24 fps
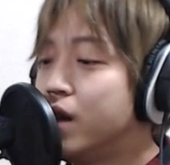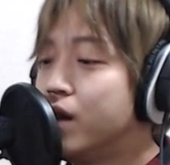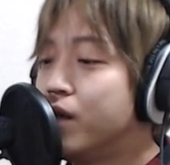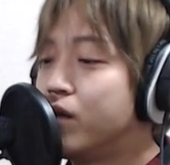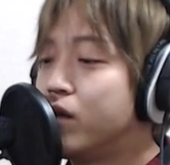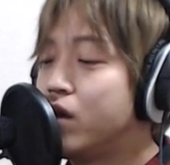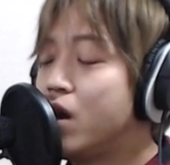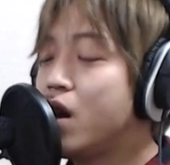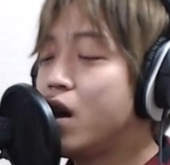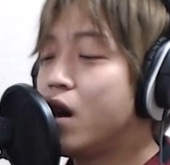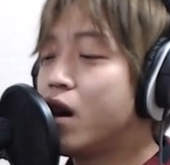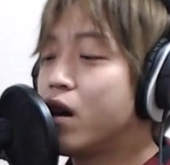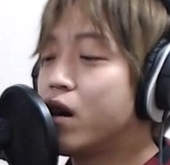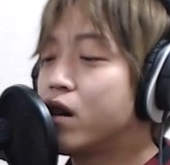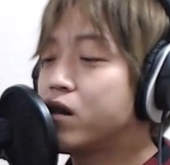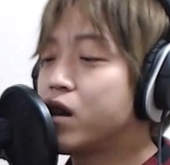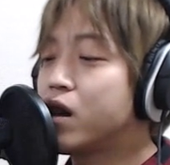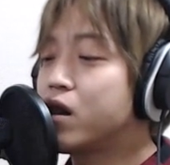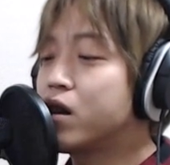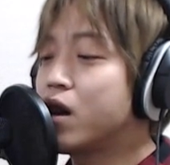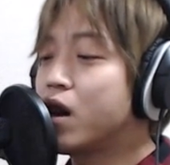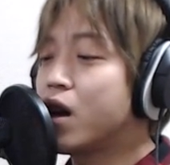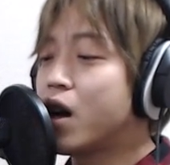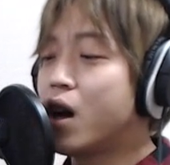で
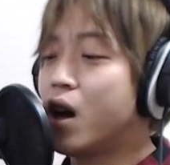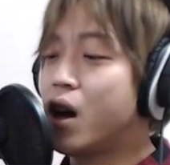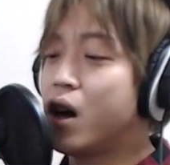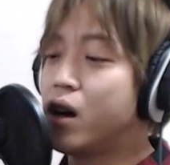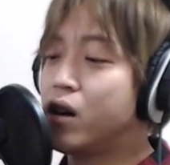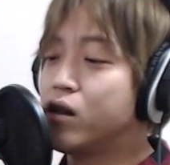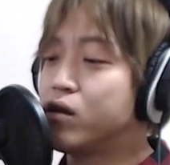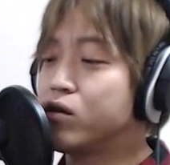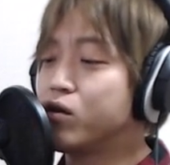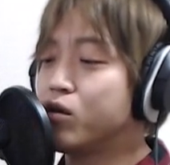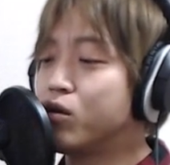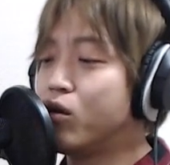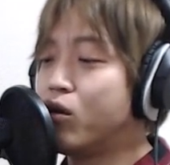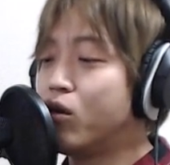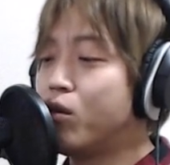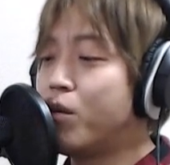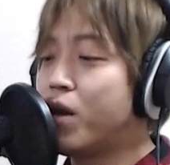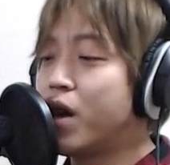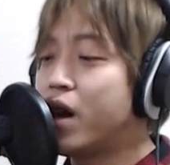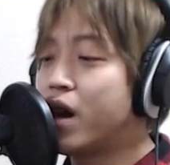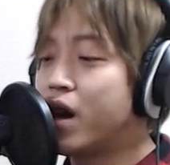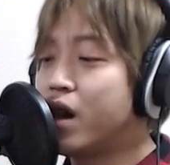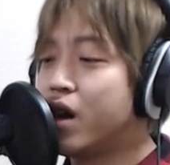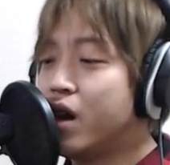サンタがそのお
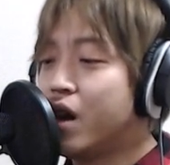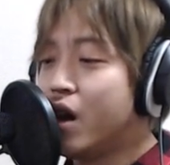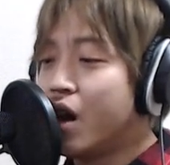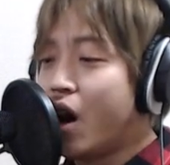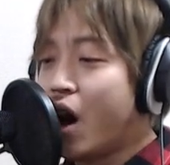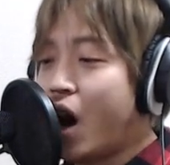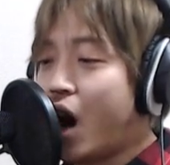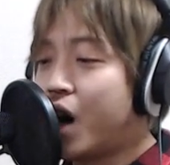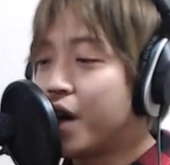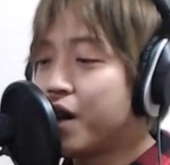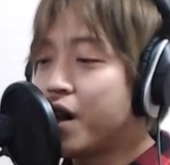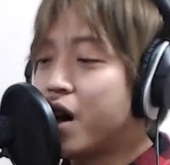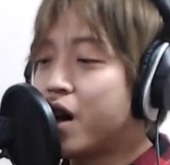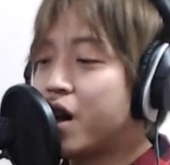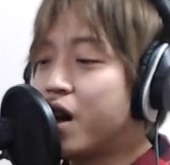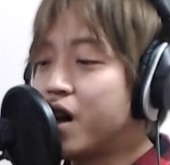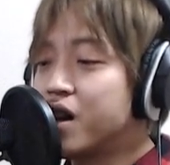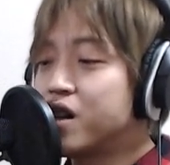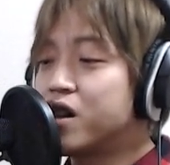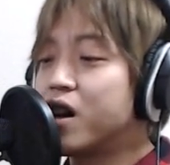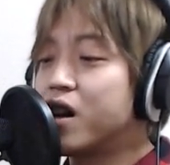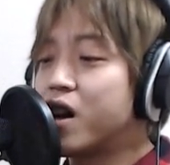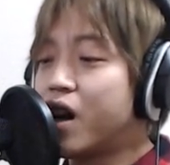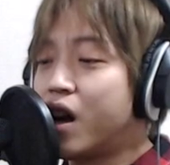前鼻赤
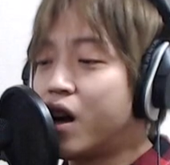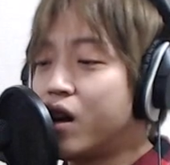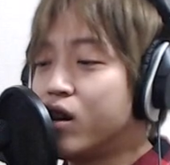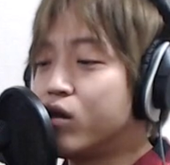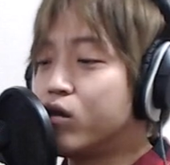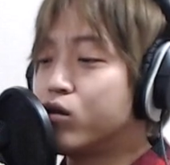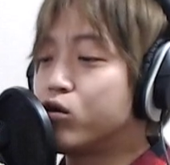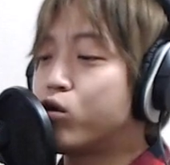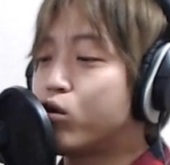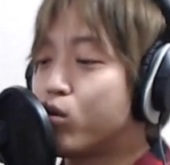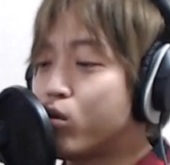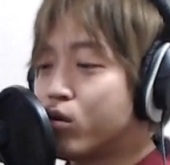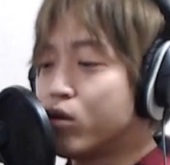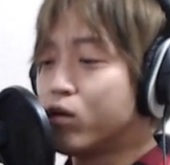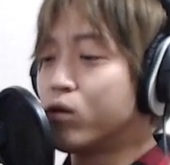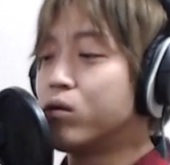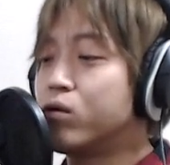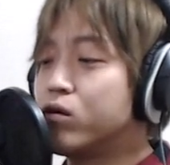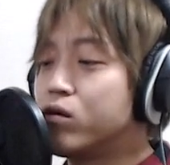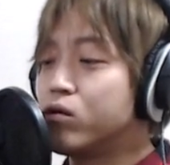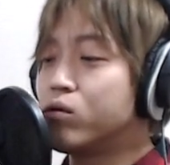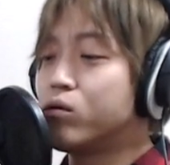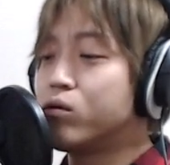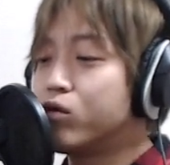いからちょっ
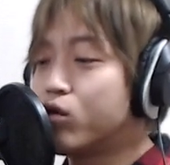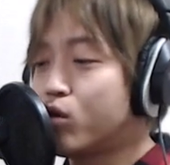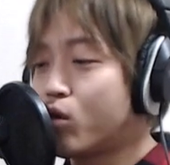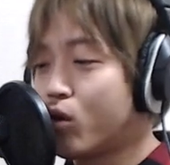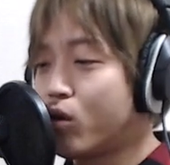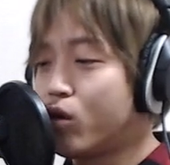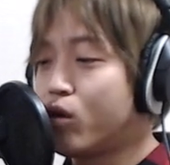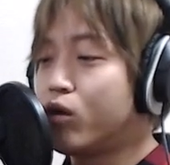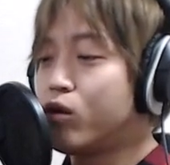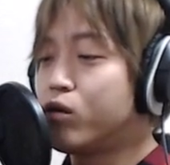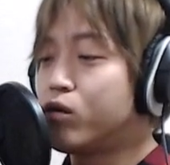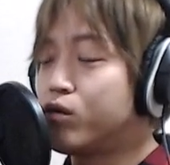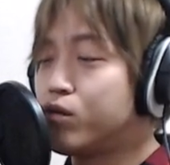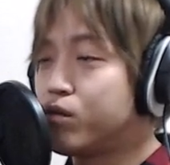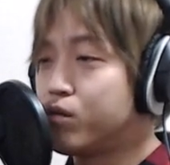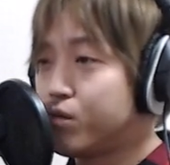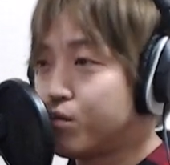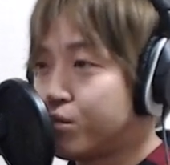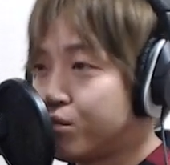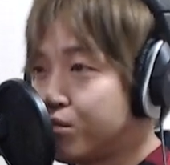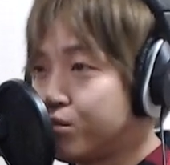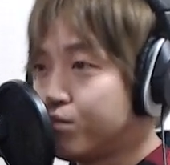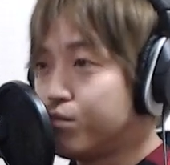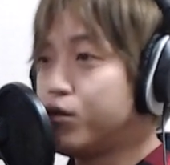と今日
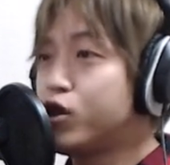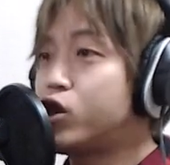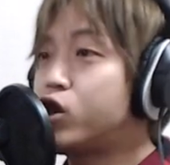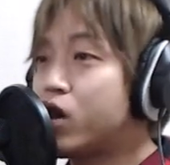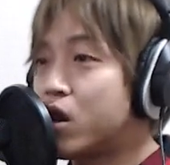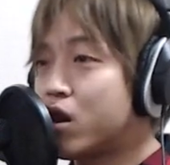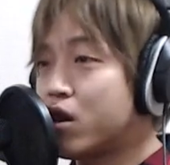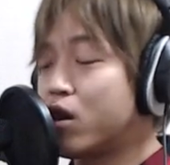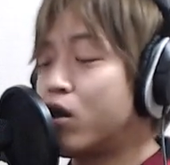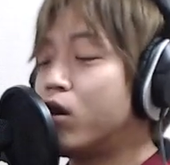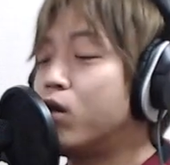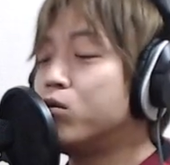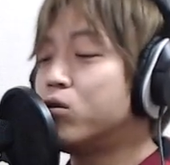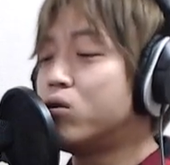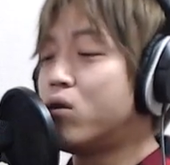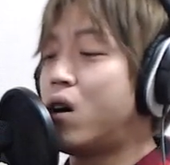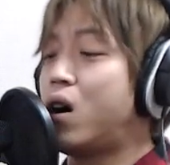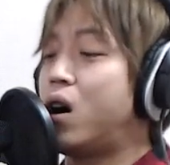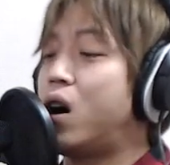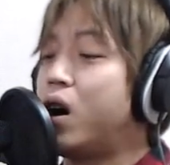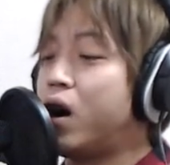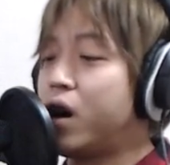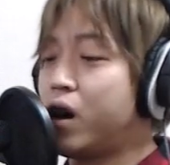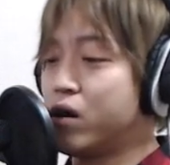道案内頼もう
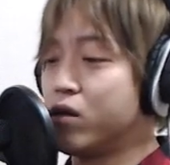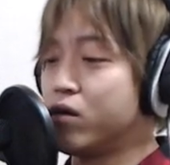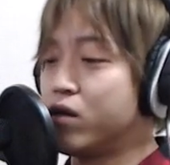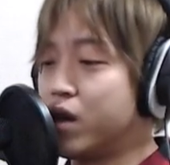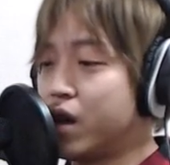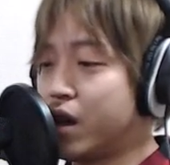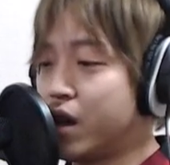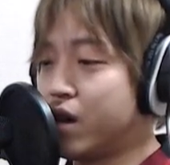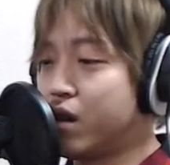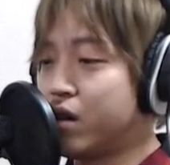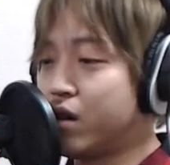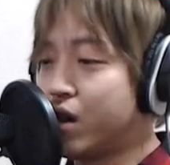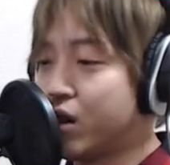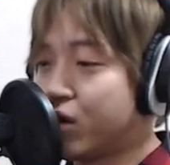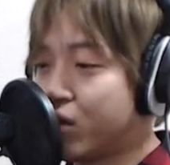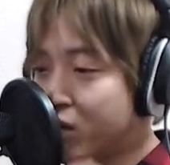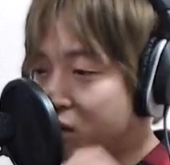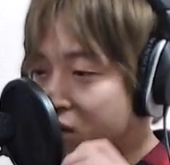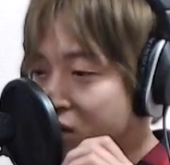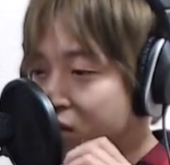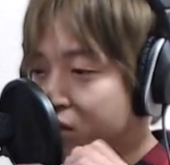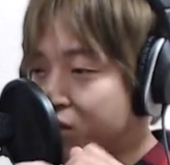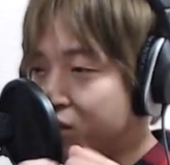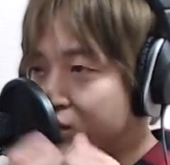わ」言ってあ
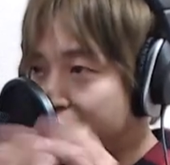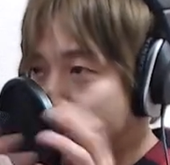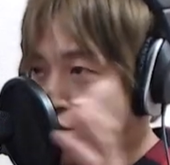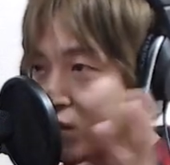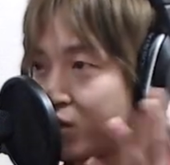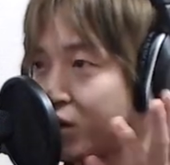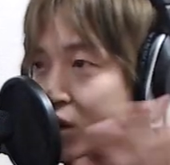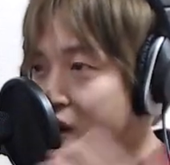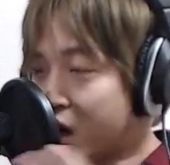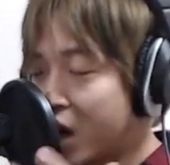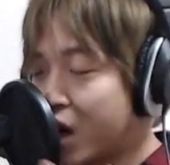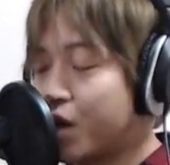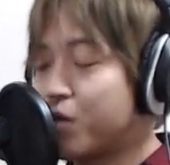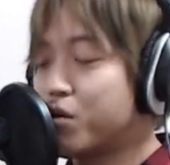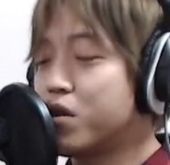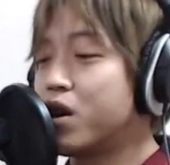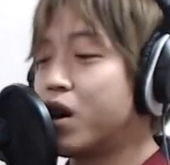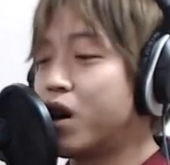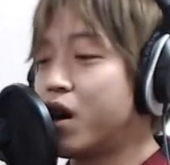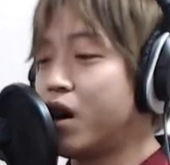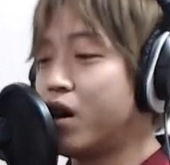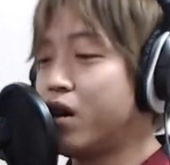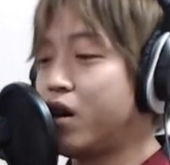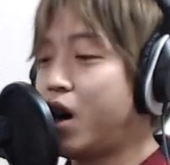の「めっちゃ明るい
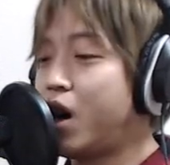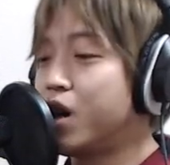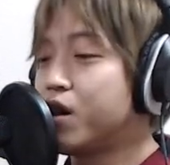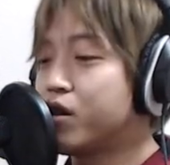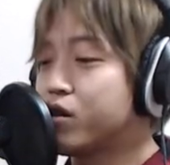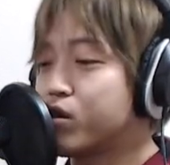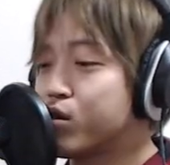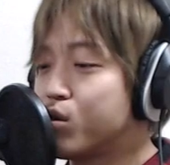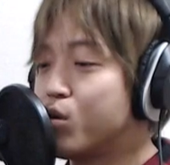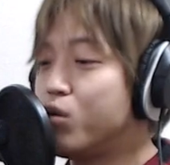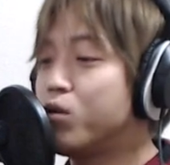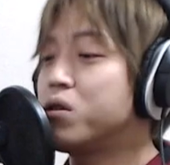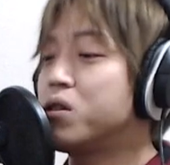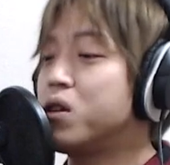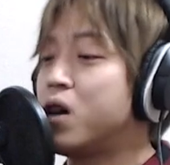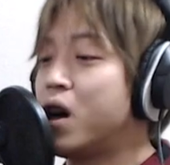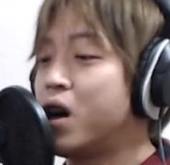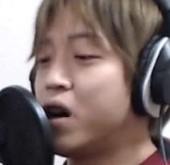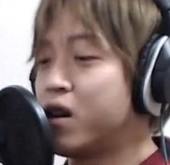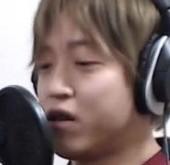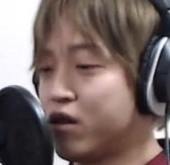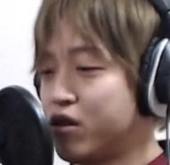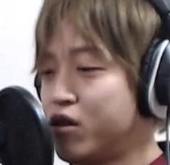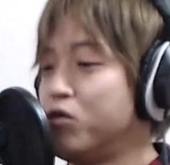から花すごいや
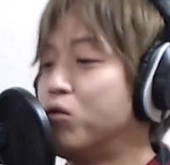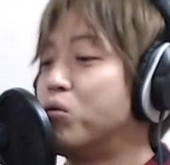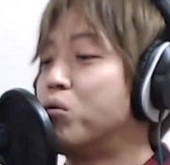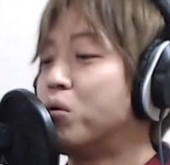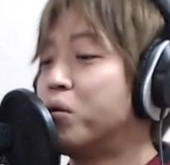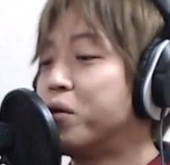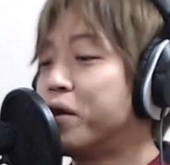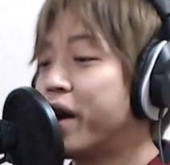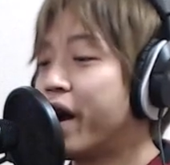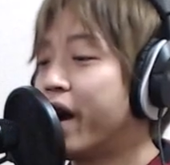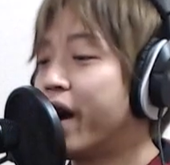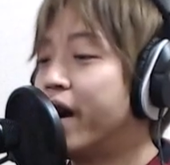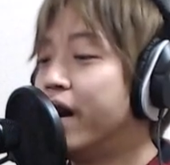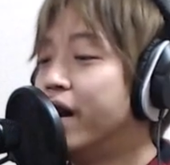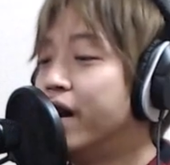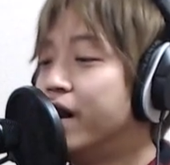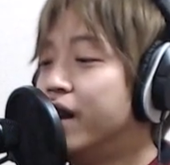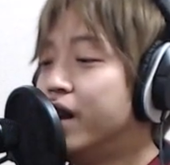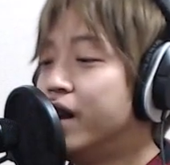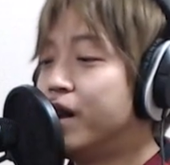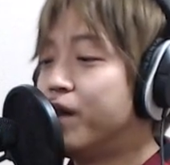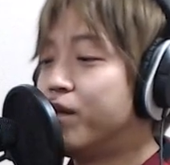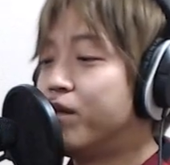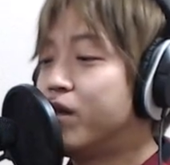ん」っていうことで
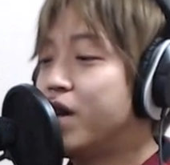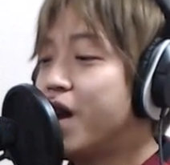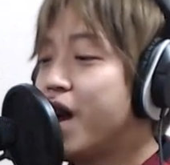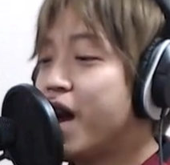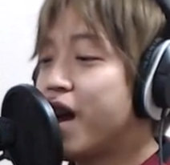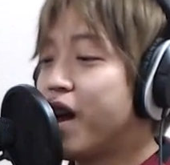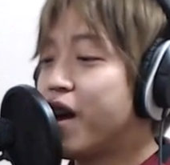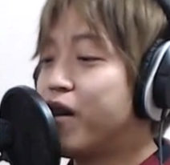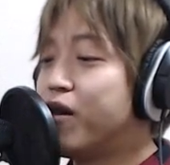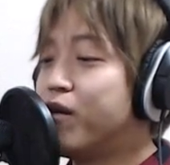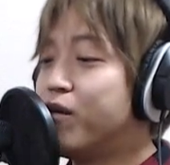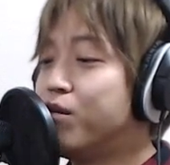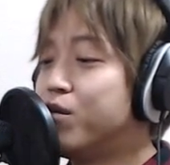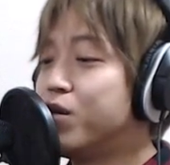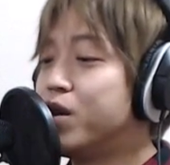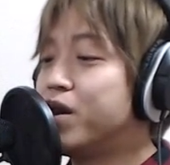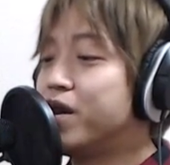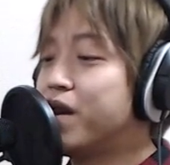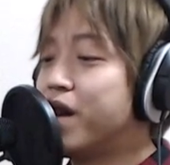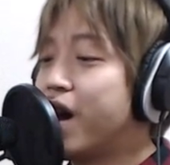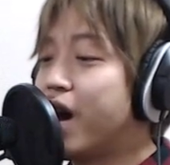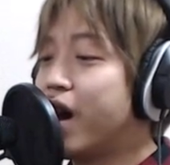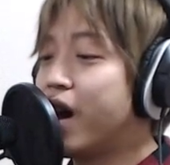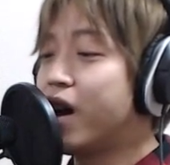でみ
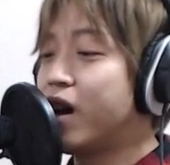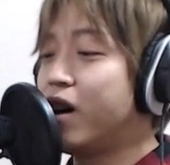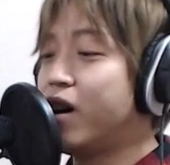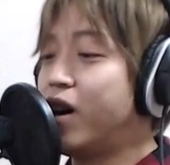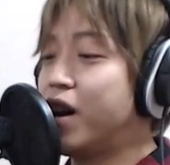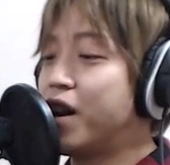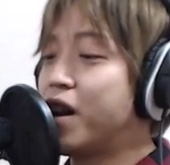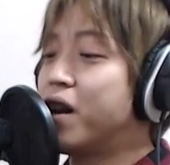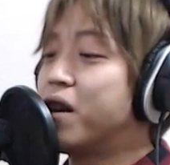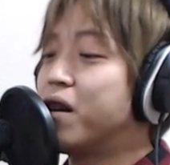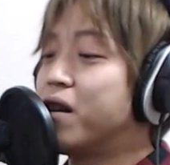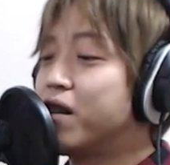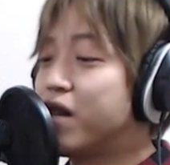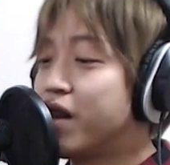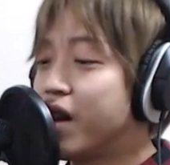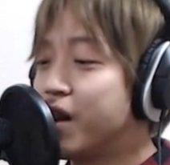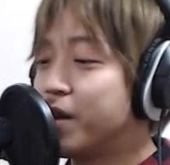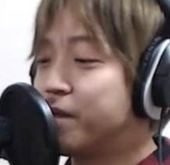んなあれやねんっ